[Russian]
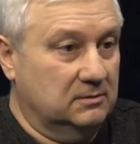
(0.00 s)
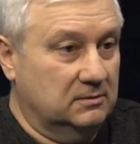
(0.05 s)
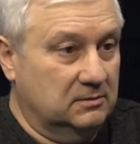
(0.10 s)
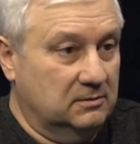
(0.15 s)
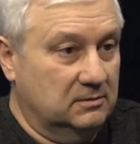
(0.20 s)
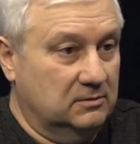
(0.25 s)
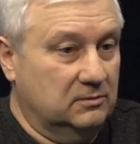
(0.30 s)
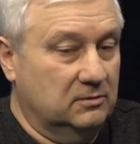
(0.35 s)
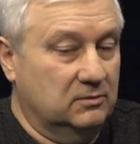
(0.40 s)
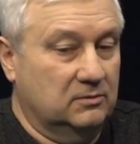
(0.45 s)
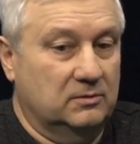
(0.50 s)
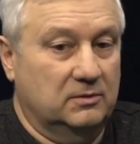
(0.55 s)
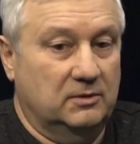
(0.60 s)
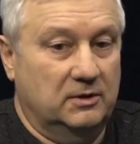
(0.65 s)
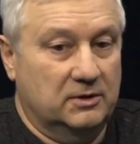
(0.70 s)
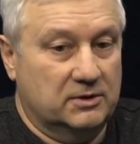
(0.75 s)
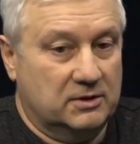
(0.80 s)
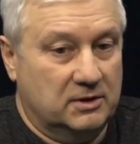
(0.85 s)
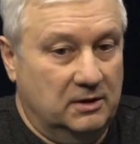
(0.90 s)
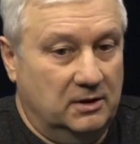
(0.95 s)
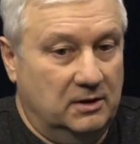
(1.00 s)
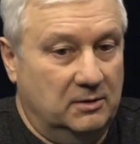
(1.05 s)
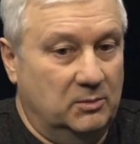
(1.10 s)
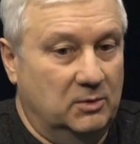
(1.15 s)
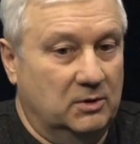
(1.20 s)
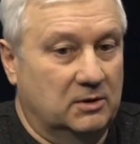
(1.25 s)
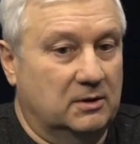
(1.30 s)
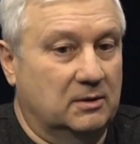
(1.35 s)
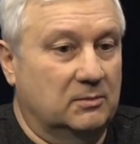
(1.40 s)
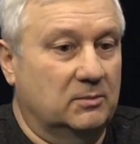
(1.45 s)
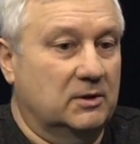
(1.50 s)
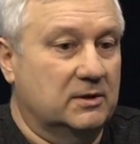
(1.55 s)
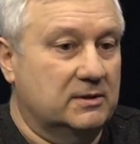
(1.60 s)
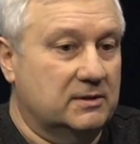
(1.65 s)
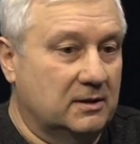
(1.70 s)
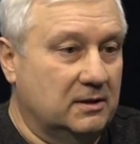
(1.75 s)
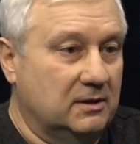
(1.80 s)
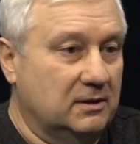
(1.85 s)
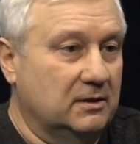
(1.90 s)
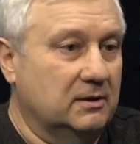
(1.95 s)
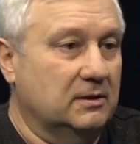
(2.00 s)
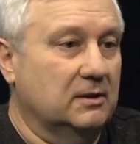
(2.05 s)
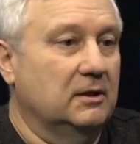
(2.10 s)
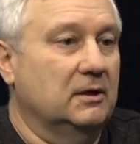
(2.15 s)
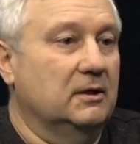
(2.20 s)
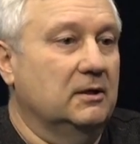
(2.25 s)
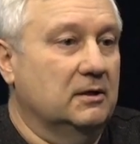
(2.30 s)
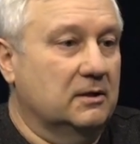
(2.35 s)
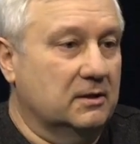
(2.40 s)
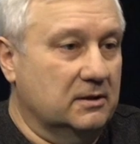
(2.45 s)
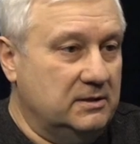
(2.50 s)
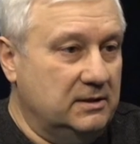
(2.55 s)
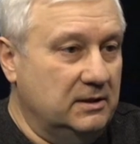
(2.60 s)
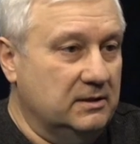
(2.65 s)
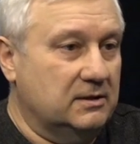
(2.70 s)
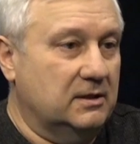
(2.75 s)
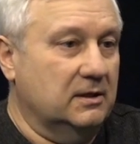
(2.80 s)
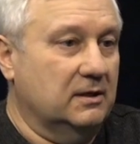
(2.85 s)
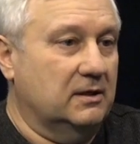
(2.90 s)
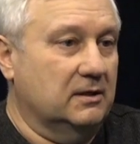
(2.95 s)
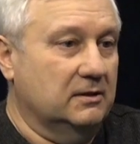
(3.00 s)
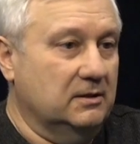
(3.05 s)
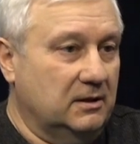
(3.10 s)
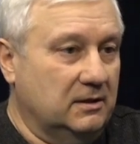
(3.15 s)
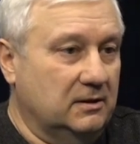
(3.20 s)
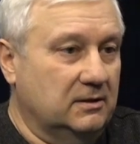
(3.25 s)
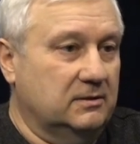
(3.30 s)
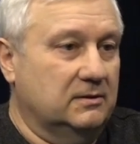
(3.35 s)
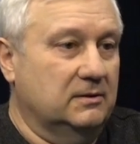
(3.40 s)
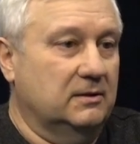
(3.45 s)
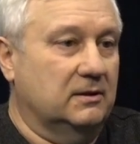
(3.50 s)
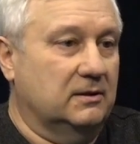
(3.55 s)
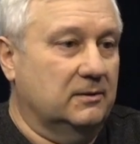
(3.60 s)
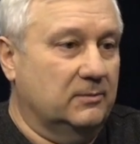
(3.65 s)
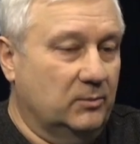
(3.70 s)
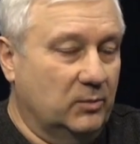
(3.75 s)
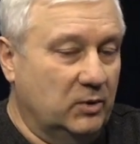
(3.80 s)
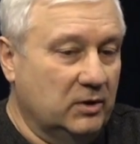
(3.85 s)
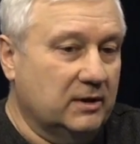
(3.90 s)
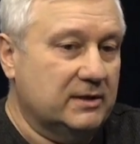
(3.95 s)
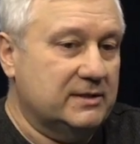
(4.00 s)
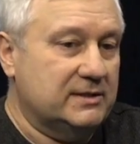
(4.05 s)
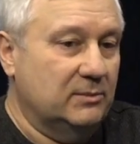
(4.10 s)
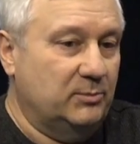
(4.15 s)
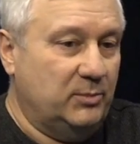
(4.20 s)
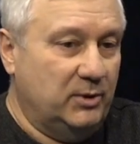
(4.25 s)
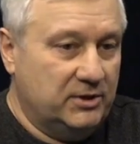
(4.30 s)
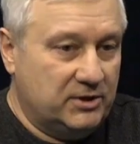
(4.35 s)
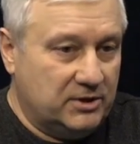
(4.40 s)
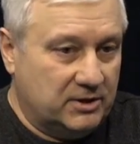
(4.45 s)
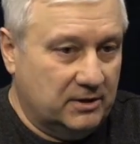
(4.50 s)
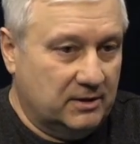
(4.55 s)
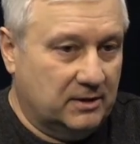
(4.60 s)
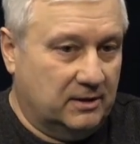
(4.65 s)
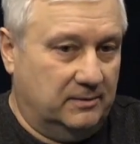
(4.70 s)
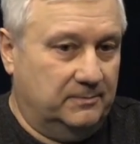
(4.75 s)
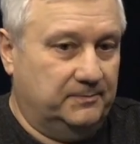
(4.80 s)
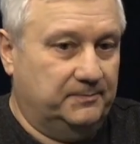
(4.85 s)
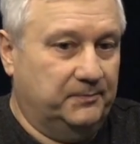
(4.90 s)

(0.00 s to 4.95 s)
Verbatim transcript: ну, решениями ну, там российские Правды. каналы, трансляция российские российских каналов на территории запрещена. Украины